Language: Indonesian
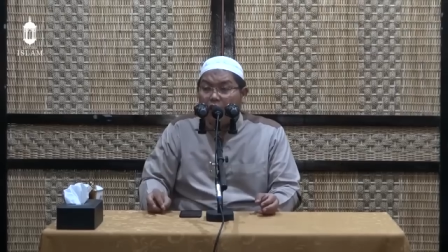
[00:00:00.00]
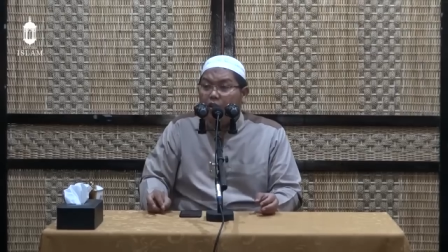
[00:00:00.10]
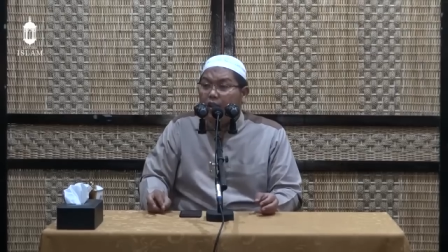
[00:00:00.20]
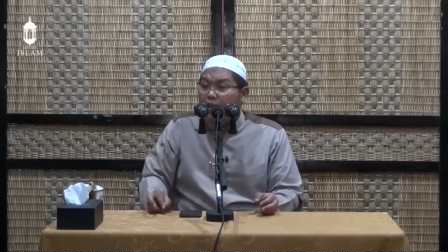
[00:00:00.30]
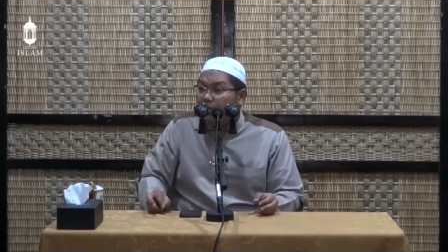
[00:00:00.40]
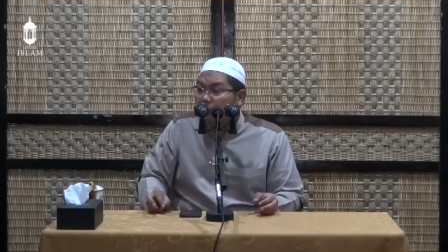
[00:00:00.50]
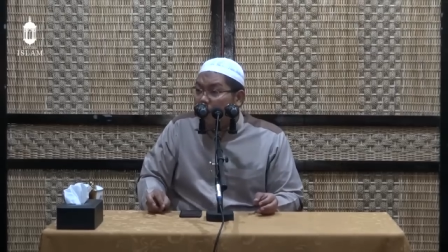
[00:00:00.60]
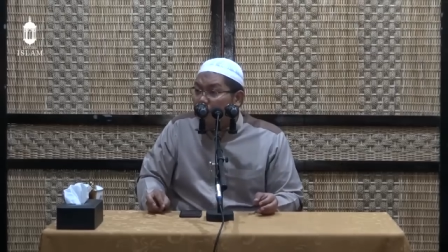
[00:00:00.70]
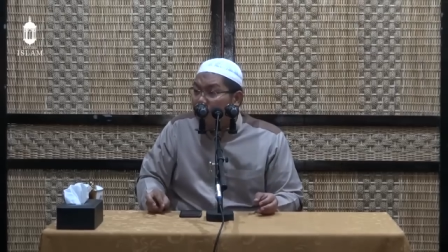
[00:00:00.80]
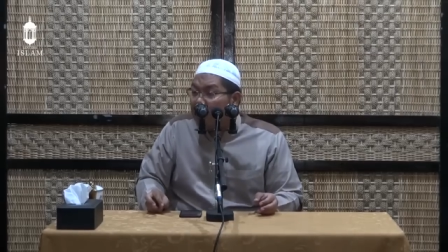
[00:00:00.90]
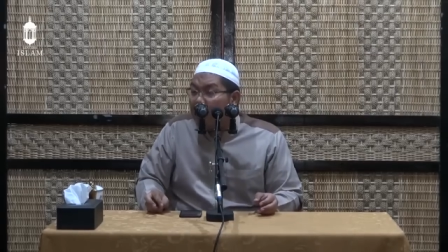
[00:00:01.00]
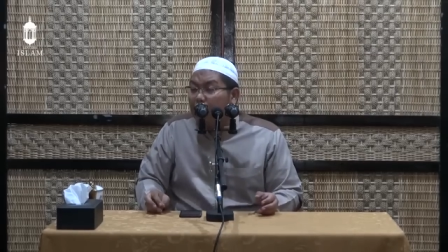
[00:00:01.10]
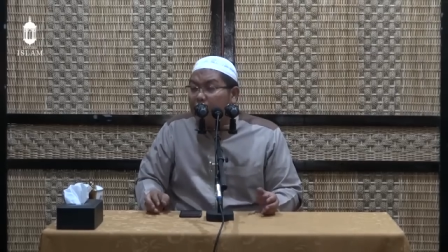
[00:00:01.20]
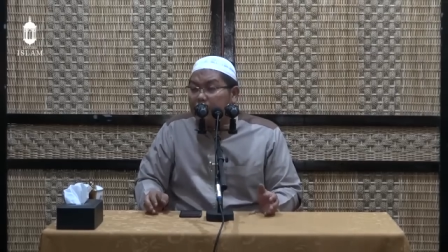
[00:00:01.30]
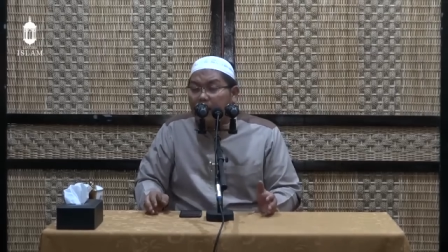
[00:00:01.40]
Oleh karena sebagian
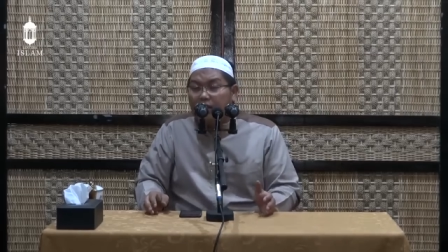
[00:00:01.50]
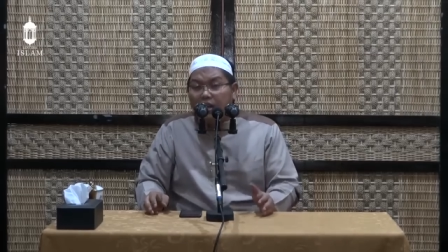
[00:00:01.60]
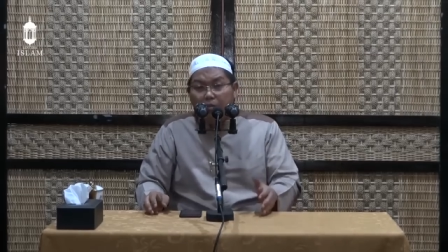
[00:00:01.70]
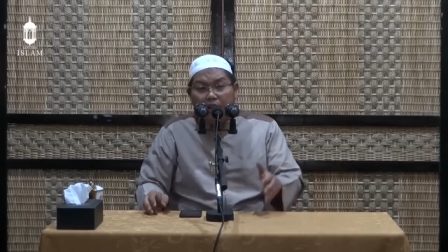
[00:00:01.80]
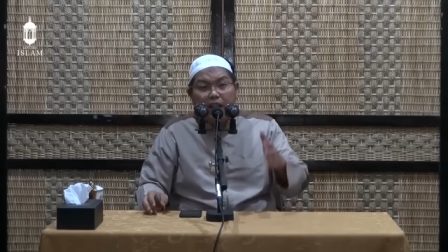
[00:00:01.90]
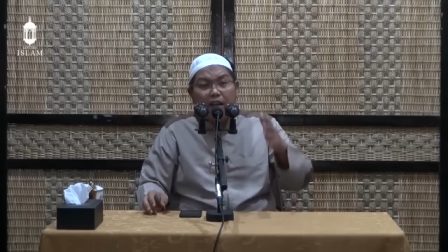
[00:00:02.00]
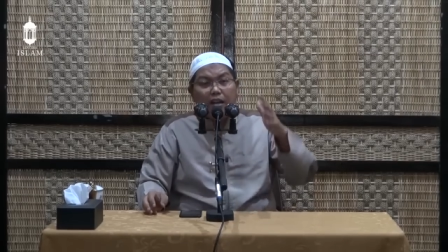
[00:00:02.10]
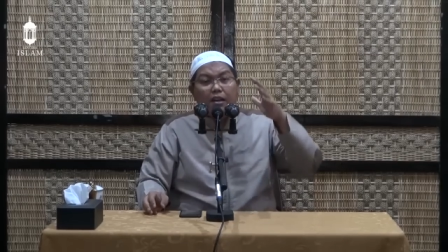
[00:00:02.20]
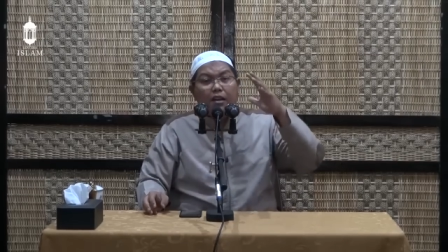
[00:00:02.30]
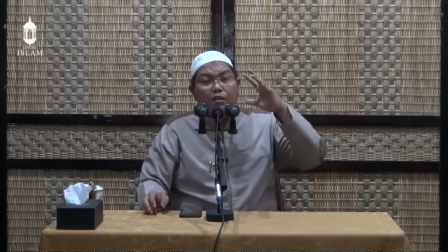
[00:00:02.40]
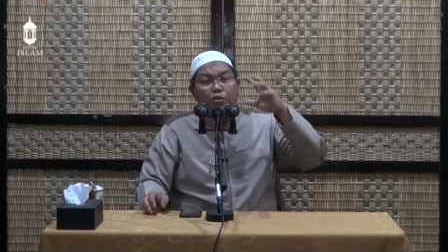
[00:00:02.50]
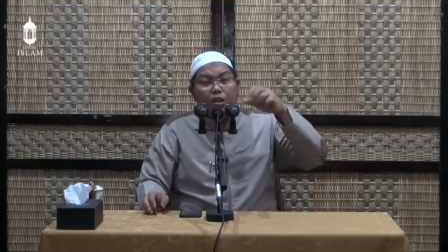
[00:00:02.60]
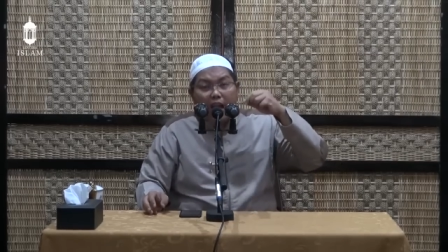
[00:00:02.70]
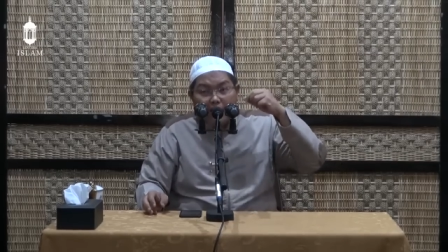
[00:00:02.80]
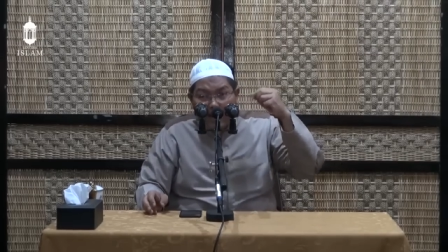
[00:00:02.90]
ulama mengatakan namanya
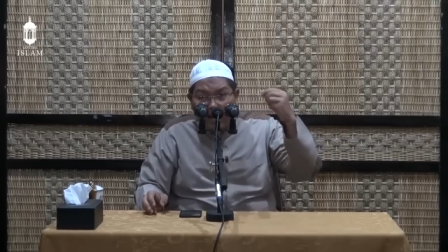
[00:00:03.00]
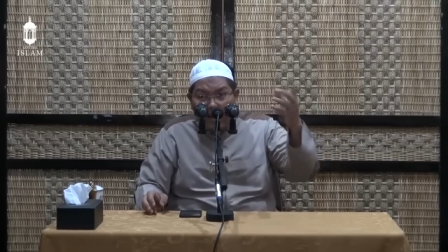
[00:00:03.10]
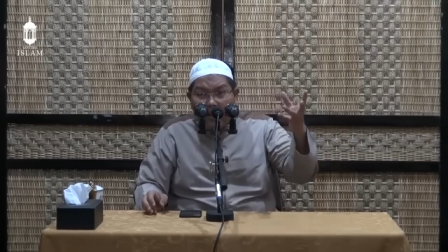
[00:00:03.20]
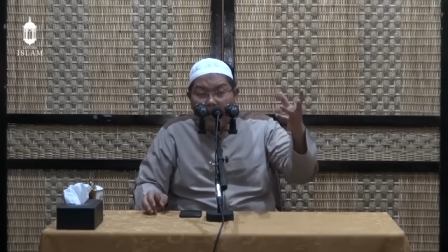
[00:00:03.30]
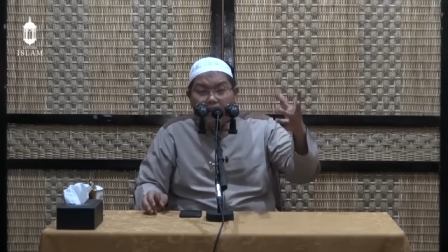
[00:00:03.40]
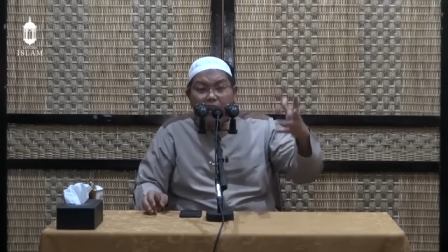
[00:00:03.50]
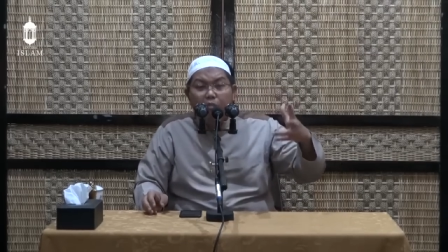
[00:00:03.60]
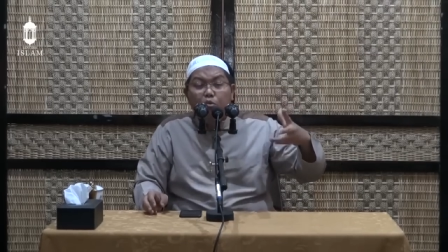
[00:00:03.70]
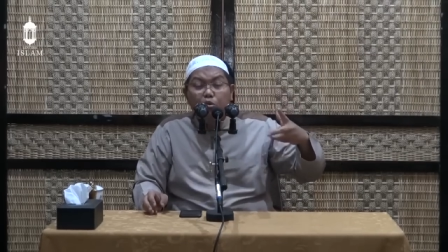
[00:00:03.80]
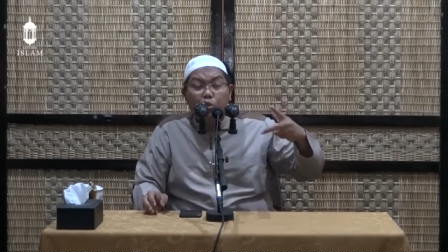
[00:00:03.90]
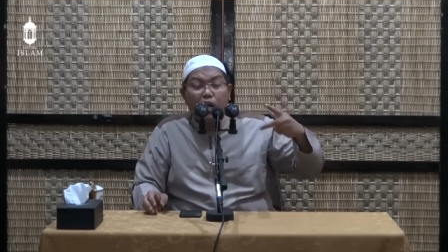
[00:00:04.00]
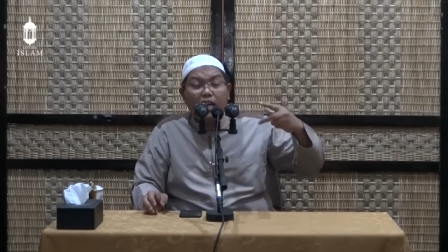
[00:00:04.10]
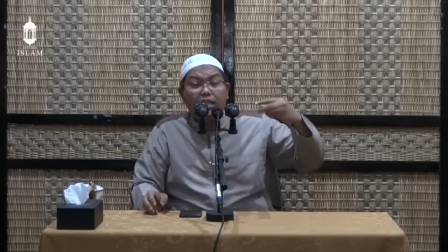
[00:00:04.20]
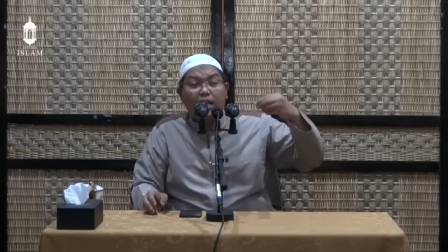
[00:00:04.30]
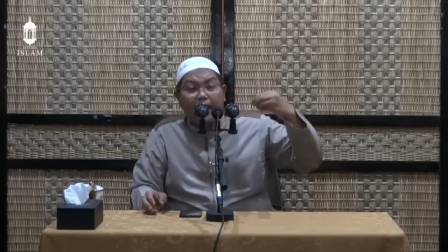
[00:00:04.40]
durhaka adalah
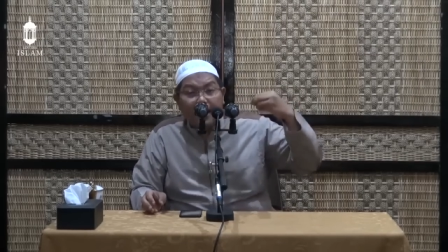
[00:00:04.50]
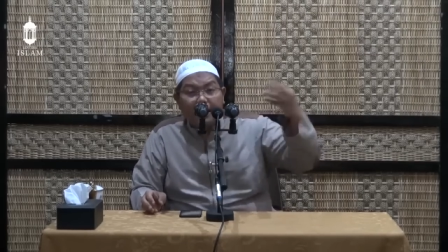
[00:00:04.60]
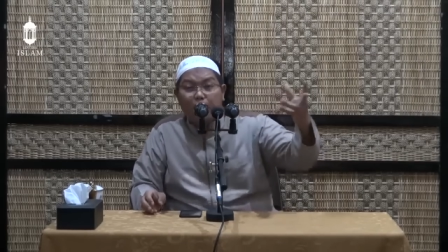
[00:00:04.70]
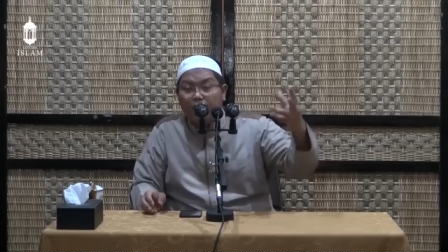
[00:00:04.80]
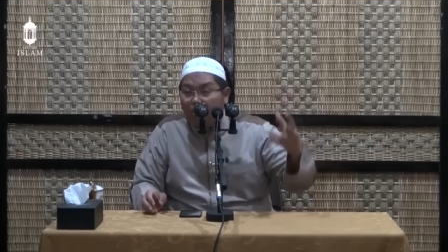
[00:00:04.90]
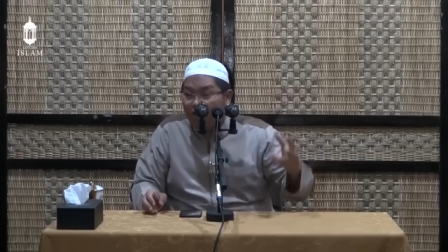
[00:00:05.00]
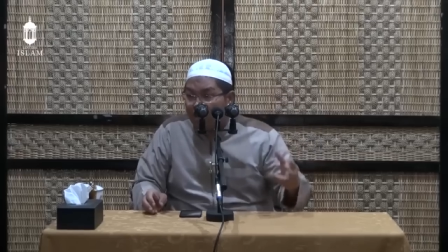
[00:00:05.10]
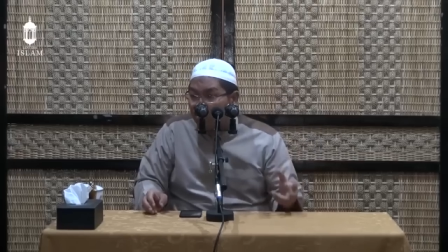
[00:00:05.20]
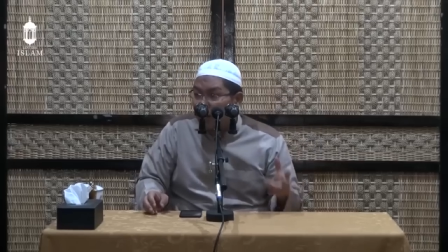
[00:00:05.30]
menunjukkan kejengkelan kepada orang